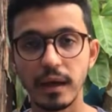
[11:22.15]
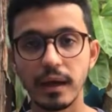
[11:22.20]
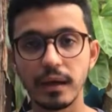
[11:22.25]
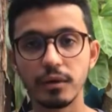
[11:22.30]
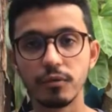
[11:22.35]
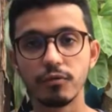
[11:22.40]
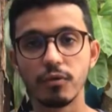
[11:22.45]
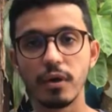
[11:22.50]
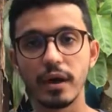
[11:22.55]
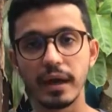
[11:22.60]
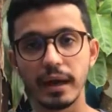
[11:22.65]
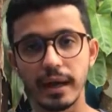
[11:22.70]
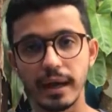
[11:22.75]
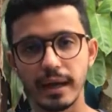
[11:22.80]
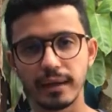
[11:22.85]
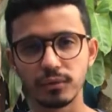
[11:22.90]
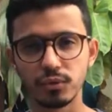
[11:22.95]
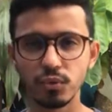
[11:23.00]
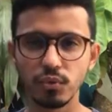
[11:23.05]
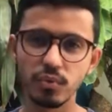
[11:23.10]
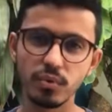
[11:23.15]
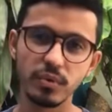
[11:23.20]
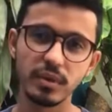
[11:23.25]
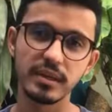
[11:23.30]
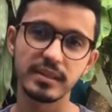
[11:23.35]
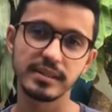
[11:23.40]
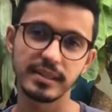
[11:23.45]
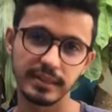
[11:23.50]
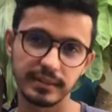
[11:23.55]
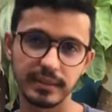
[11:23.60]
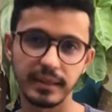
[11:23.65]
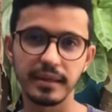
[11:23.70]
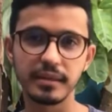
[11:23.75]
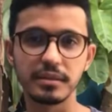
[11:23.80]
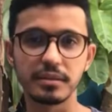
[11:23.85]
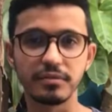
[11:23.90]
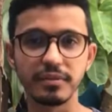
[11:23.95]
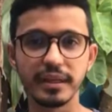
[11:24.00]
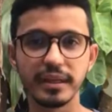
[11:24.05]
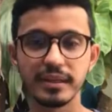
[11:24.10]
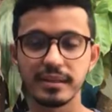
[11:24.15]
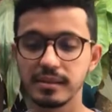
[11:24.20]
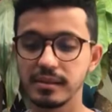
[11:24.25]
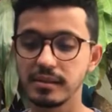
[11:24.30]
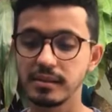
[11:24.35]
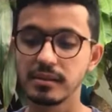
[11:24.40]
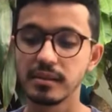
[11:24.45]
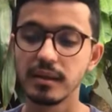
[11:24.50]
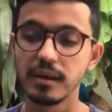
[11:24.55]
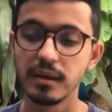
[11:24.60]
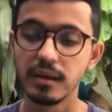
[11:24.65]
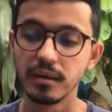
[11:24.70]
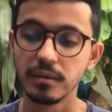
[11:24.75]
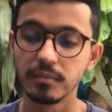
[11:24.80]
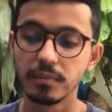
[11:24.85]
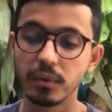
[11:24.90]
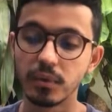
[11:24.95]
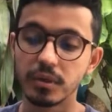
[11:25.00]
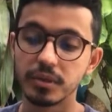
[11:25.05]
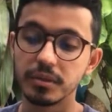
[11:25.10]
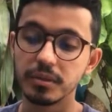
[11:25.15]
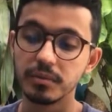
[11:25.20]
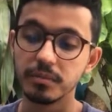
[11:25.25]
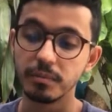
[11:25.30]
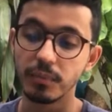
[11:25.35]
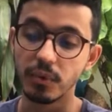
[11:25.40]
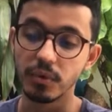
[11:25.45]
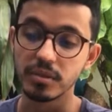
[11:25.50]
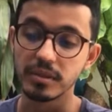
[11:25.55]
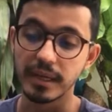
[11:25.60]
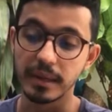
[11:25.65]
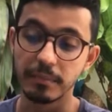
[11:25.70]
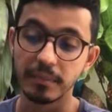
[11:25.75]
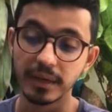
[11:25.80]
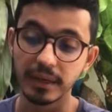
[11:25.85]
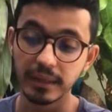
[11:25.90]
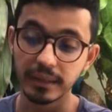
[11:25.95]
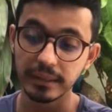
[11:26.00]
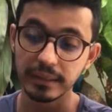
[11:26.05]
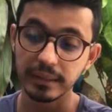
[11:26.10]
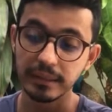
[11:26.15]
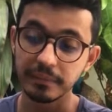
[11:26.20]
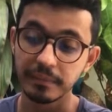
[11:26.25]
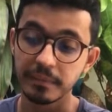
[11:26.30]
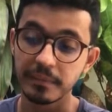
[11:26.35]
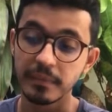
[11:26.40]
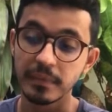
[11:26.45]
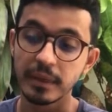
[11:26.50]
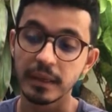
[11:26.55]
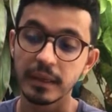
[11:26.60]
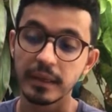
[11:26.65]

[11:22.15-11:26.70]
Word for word: aí eu vou regar duas a três vezes por, por semana.